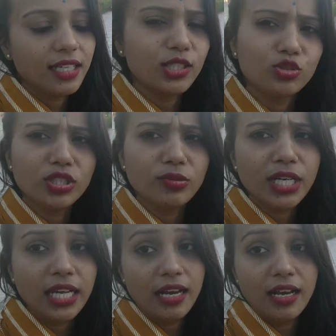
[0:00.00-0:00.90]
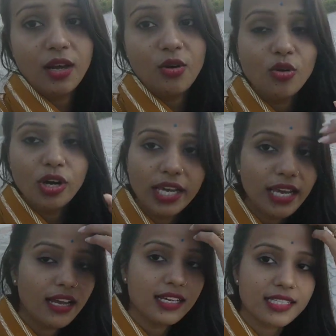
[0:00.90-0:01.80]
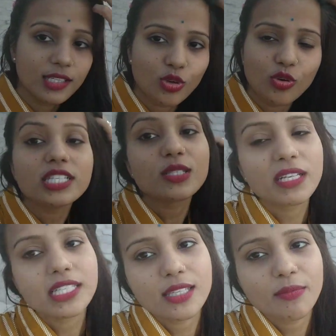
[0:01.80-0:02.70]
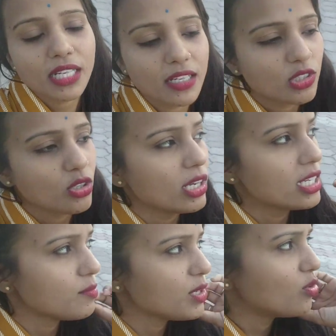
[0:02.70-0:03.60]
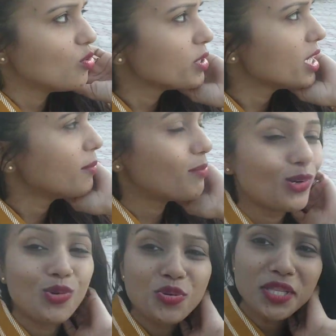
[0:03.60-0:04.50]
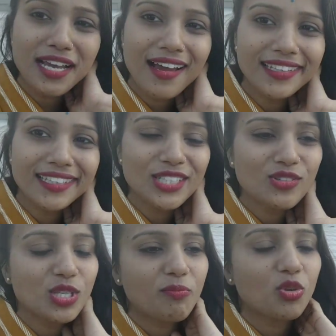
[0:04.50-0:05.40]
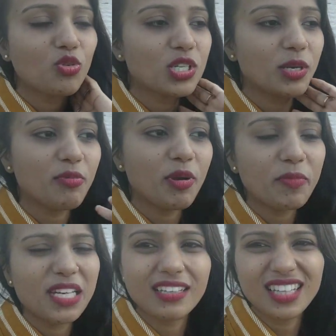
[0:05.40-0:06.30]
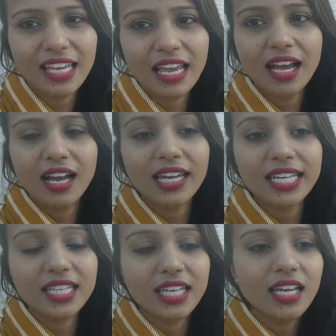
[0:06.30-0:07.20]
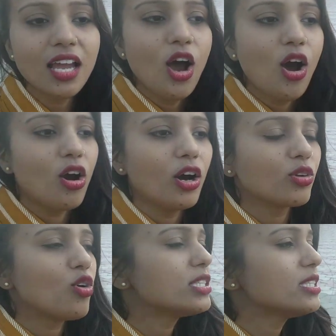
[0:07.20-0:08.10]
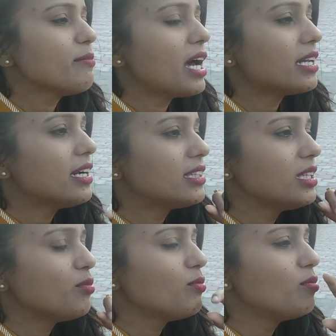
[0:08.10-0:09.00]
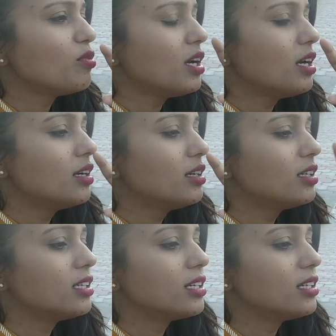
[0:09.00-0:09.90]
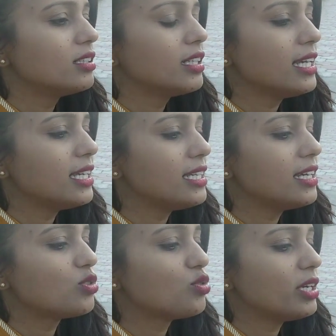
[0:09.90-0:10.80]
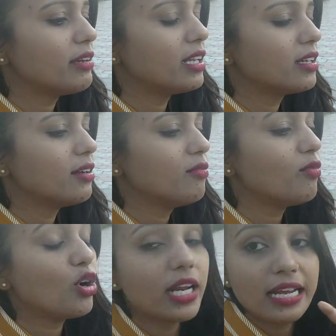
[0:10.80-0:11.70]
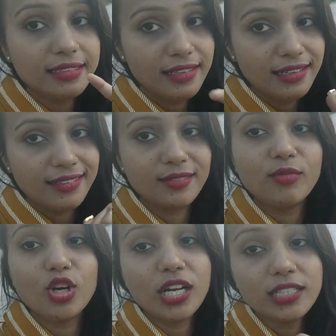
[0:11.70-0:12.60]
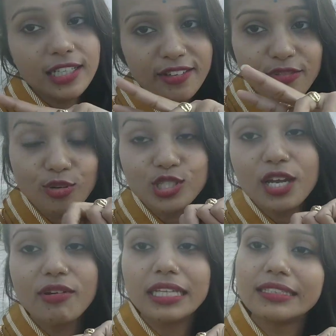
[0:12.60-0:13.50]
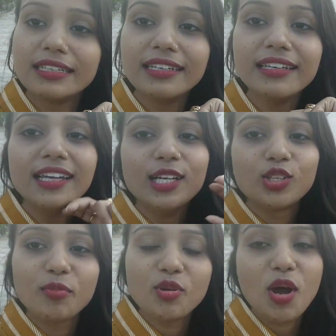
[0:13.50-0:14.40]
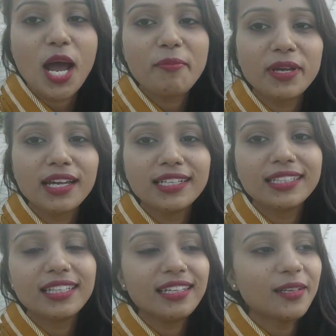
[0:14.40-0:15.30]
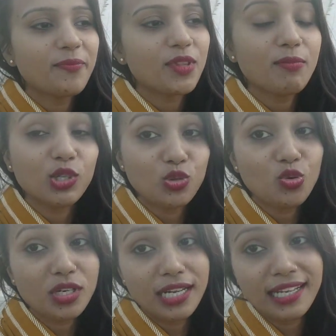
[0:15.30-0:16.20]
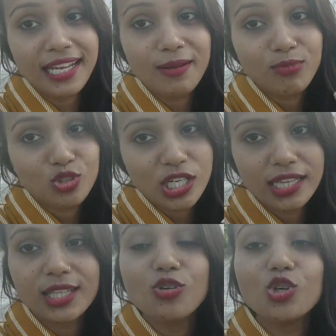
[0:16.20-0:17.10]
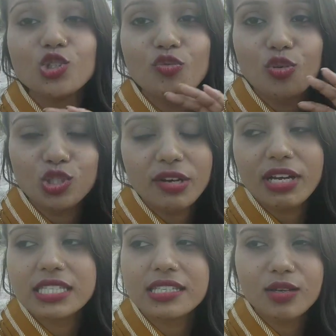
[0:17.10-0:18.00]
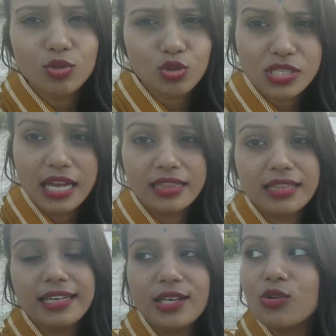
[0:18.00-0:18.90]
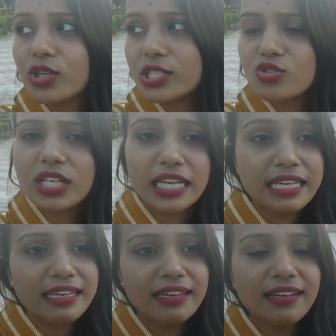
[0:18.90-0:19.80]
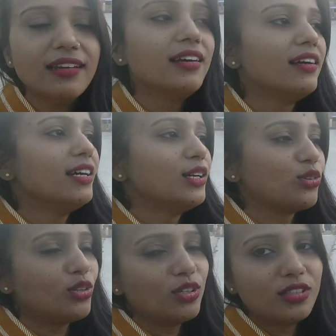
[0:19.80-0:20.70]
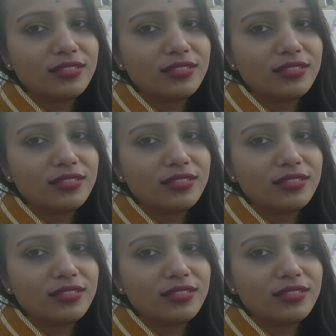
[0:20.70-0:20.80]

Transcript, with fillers: एक दो दिन में निकलना होगा यहाँ से तो इस वजह से मैंने कहा चलो आज मैं घूम के आप लोगों को दिखा देती हूँ सब कुछ अभी मैं अपनी नंद के यहाँ गई थी और कौन सी मार्केट थी बुरा नहीं ये चूड़ी वाली बौरान गली बौरान गली फिरोजाबाद की तो मैं वहाँ पे गई थी मसूर गली आप लोग जानते होंगे जो फिरोजाबाद से है वो तो जानते ही होंगे जो नहीं है तो